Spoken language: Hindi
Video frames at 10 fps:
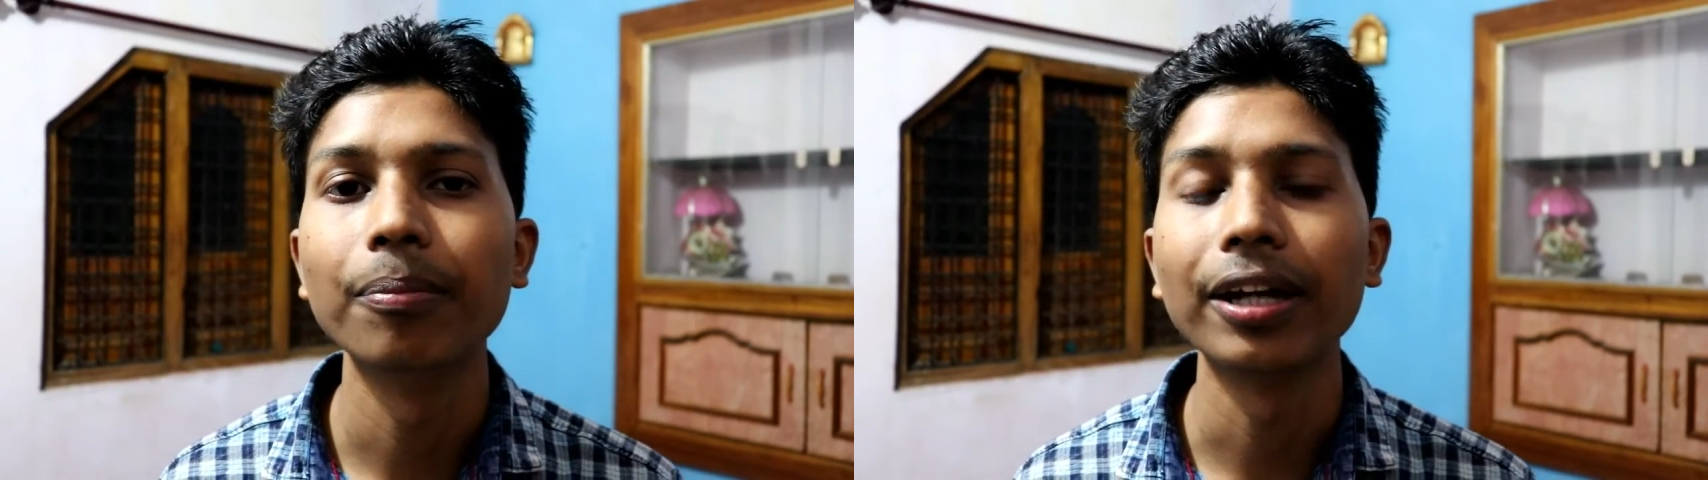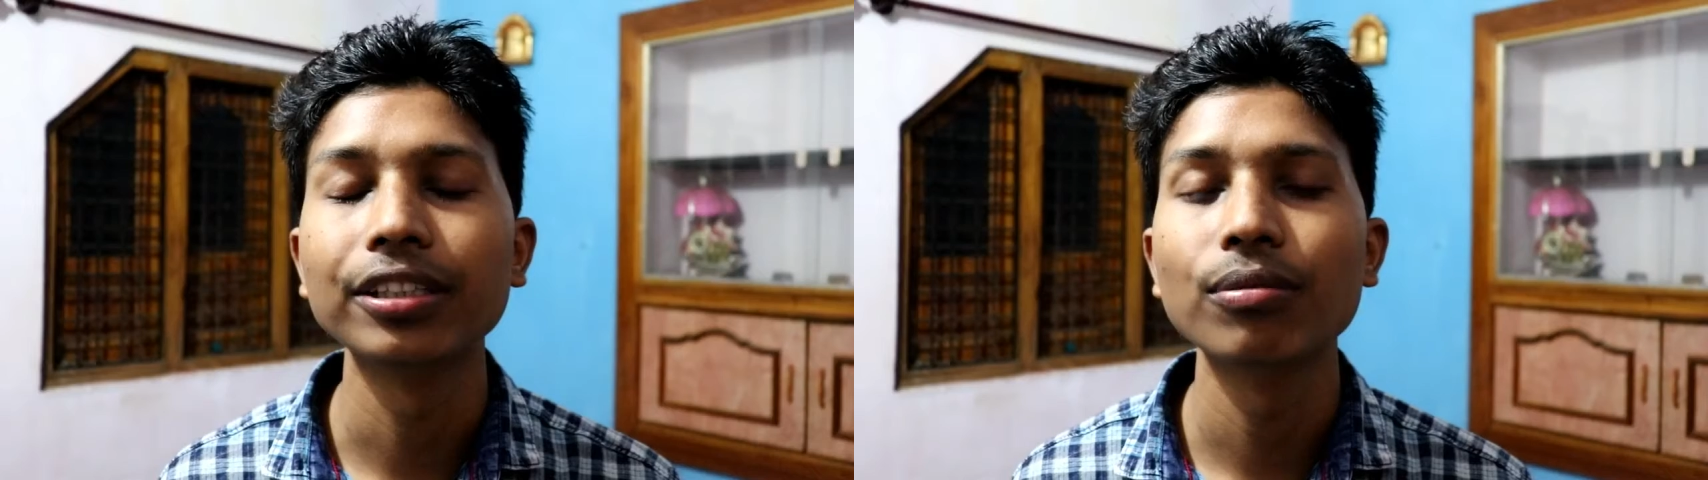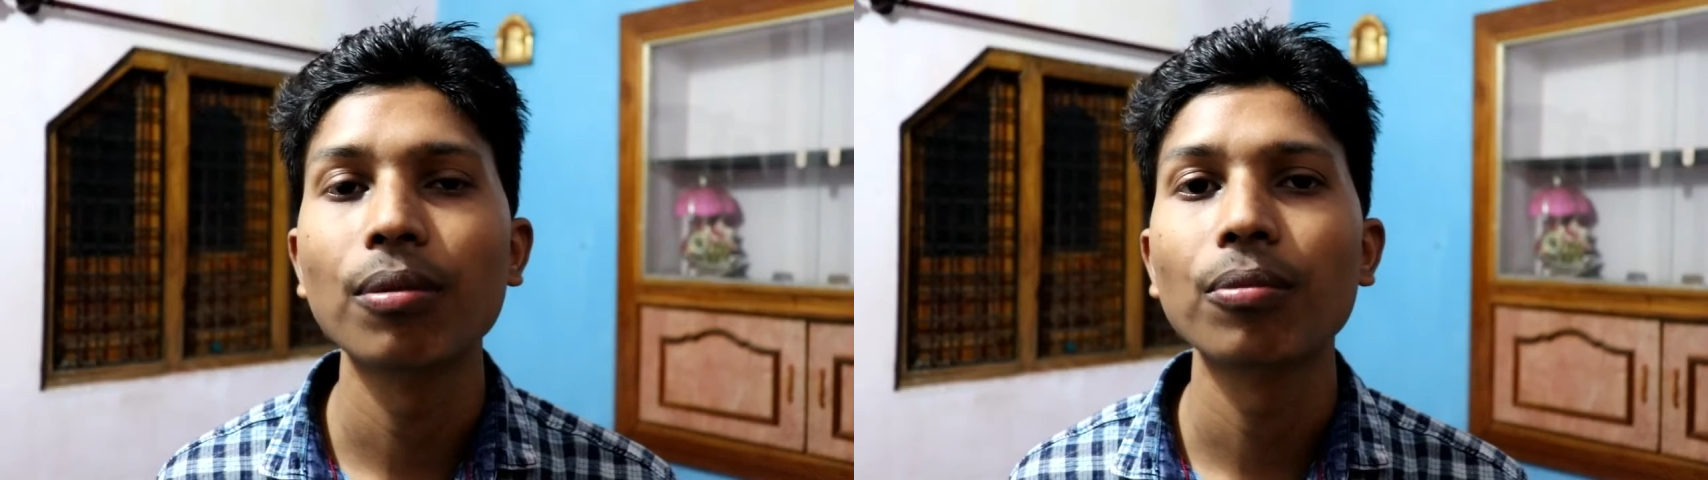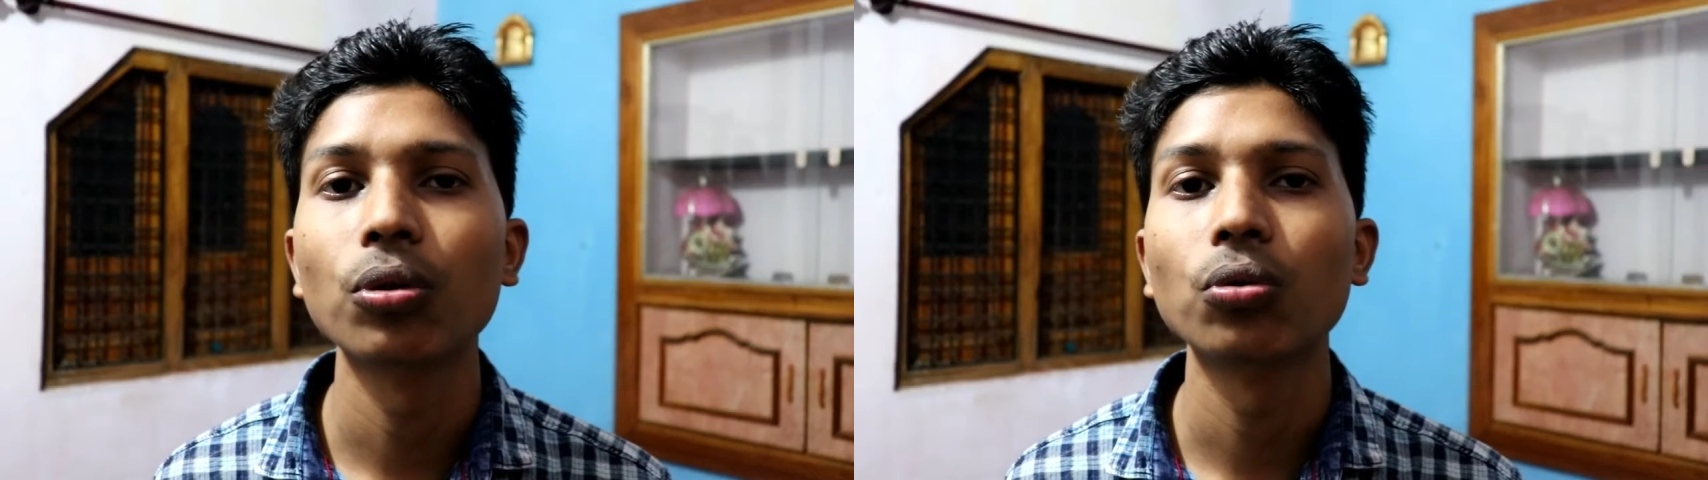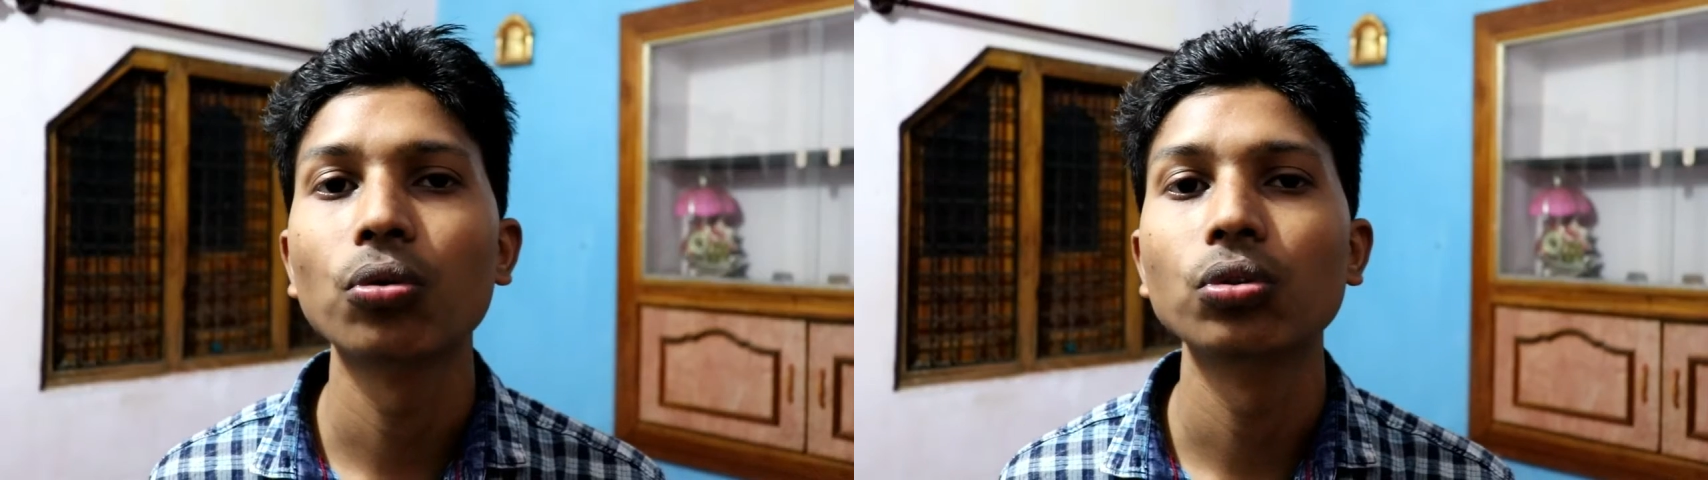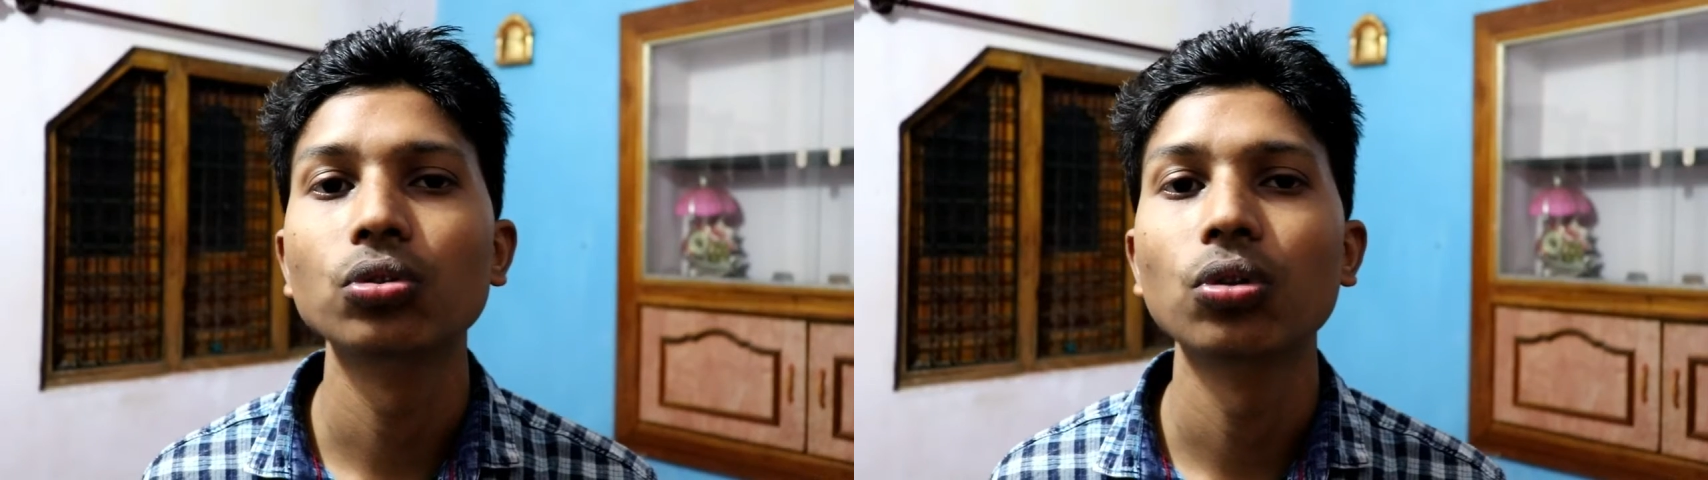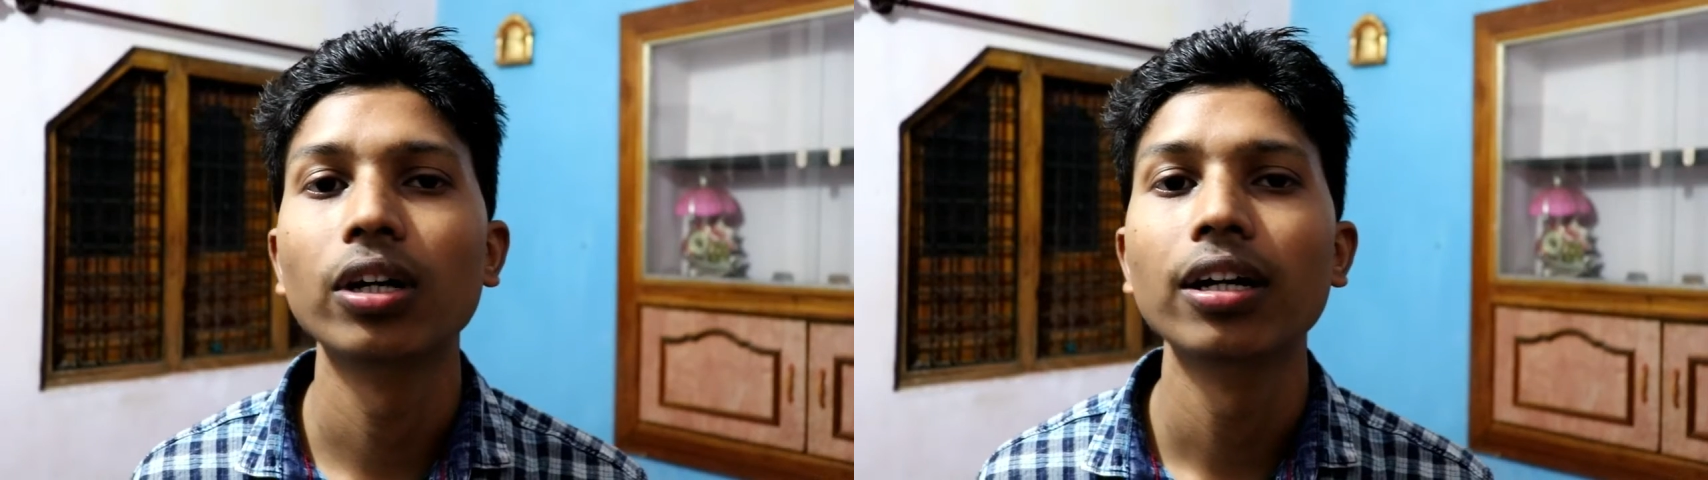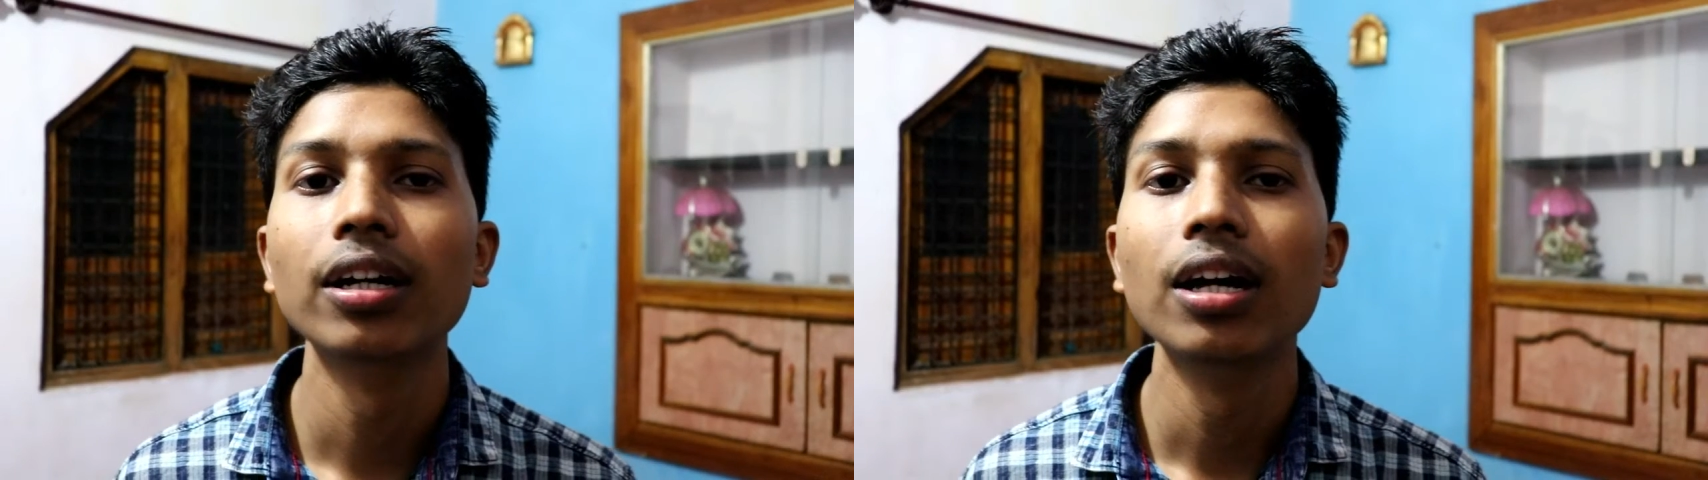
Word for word: मैक्सिमम लोगों को जो है